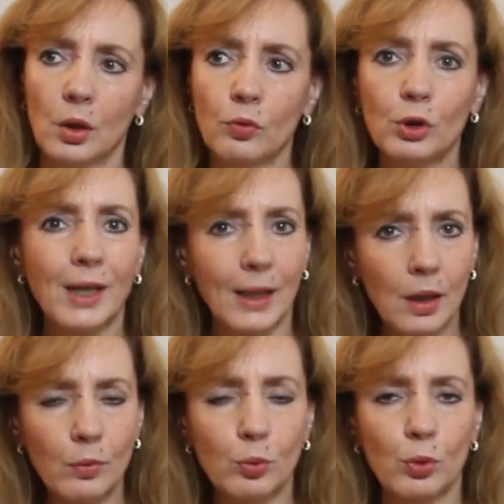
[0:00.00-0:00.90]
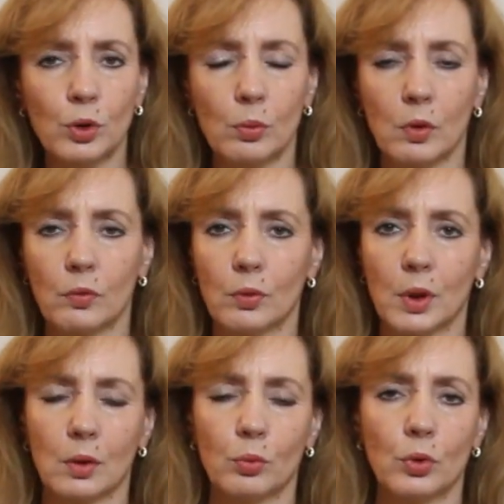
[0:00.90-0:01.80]
Но вот каким способом вы
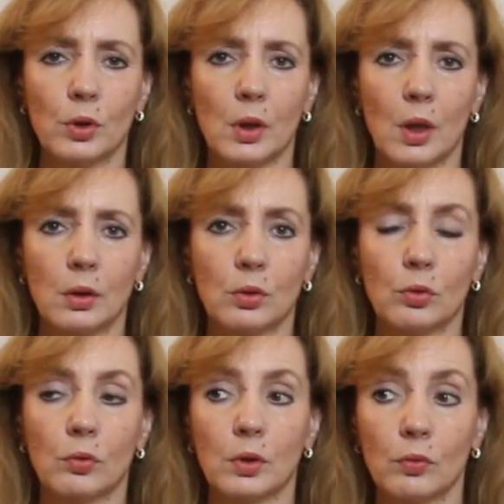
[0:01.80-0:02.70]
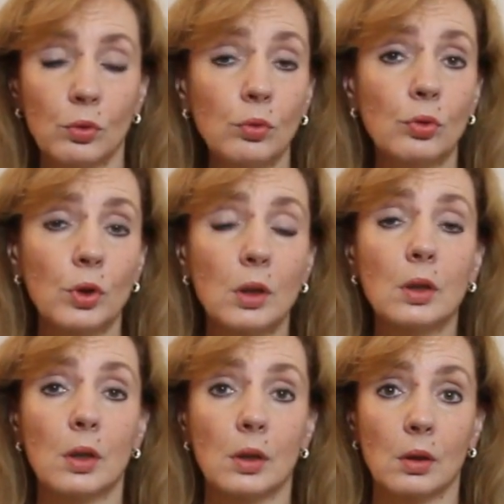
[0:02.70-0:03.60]
это будете реализовывать, вот тут уже
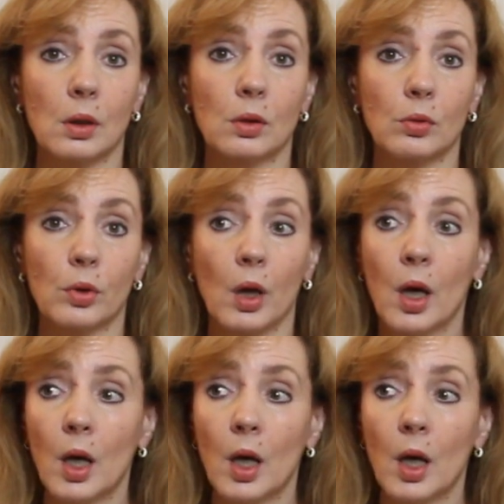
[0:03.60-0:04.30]
интересная история.